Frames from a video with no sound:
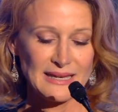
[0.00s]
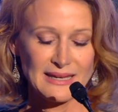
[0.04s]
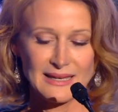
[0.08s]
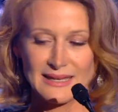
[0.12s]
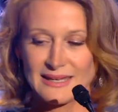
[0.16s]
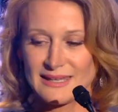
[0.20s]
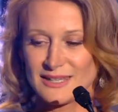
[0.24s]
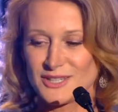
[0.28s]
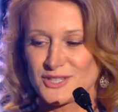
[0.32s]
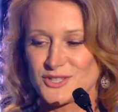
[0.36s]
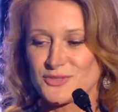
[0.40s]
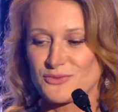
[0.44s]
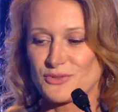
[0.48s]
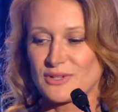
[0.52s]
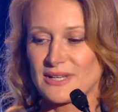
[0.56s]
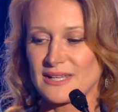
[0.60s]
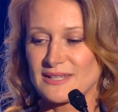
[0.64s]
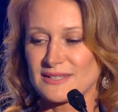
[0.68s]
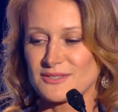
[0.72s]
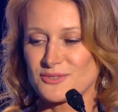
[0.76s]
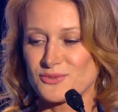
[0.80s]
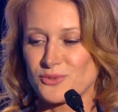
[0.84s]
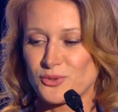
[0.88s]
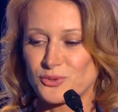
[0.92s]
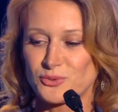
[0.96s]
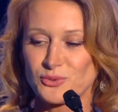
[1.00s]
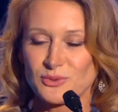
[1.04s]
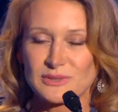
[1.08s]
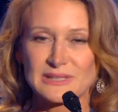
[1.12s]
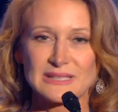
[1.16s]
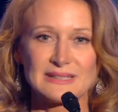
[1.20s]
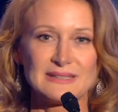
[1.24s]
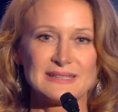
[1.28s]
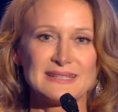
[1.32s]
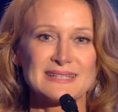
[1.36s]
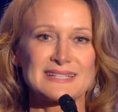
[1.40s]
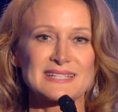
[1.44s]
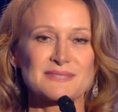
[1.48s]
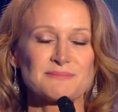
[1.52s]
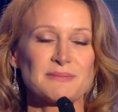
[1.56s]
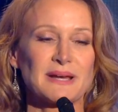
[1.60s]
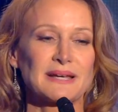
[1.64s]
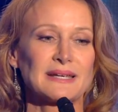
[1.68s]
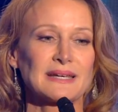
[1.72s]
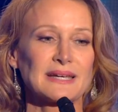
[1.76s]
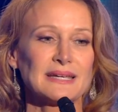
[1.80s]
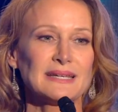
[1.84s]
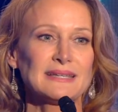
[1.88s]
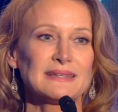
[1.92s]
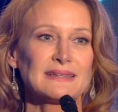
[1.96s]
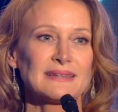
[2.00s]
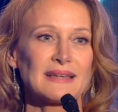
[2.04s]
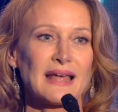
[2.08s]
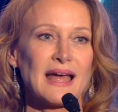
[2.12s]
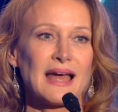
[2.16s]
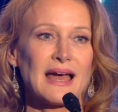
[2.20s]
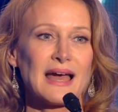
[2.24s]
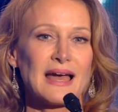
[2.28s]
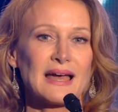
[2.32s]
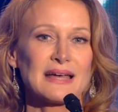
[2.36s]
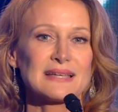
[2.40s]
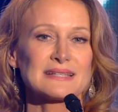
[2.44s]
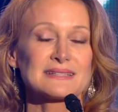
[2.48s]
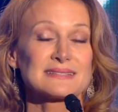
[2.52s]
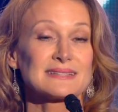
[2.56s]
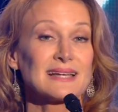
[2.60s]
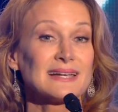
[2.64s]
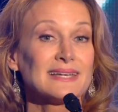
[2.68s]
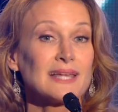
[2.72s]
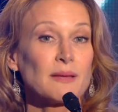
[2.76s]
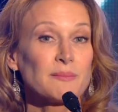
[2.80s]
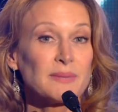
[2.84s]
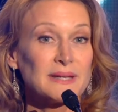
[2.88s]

Et je voulais surtout dédier ce Magritte à Salia